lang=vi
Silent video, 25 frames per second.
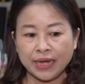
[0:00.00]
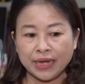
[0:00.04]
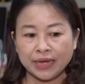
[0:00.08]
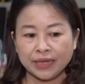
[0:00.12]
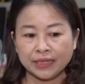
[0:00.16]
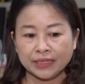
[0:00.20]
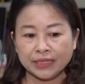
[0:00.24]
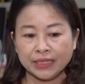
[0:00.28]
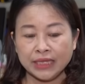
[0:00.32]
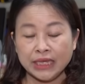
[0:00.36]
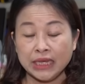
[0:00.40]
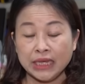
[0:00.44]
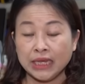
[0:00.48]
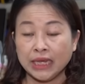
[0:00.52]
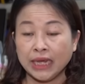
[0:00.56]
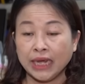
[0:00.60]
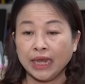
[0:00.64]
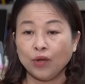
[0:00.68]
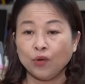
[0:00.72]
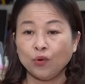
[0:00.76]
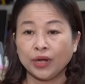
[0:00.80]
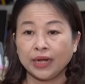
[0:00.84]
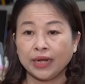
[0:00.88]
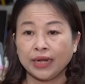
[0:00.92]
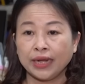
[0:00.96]
Bác sĩ
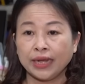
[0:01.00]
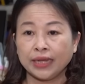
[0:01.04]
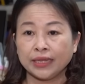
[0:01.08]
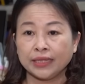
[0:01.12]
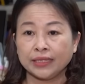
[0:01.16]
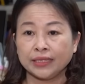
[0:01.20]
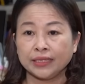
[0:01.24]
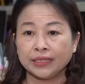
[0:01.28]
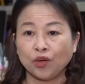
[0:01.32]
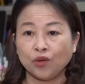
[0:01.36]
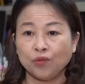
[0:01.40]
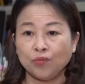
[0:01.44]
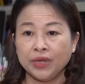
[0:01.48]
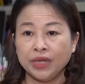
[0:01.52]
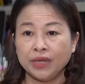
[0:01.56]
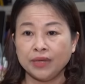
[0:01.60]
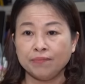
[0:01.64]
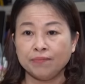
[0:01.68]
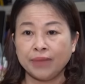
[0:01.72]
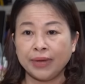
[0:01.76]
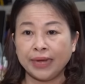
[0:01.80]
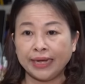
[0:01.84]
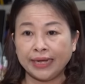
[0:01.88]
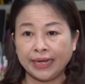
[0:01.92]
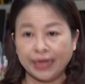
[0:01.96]
kết luận là cháu
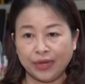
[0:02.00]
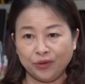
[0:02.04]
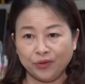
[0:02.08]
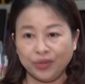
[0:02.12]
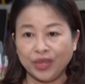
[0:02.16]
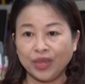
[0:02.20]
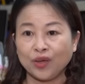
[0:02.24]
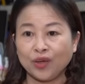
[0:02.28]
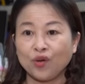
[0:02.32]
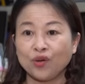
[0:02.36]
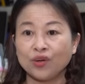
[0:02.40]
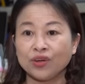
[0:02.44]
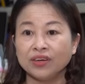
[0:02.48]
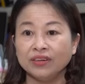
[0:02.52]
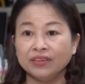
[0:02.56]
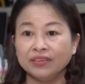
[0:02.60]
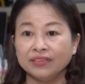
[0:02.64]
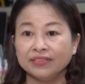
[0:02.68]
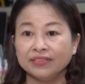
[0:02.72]
bị bại não thể co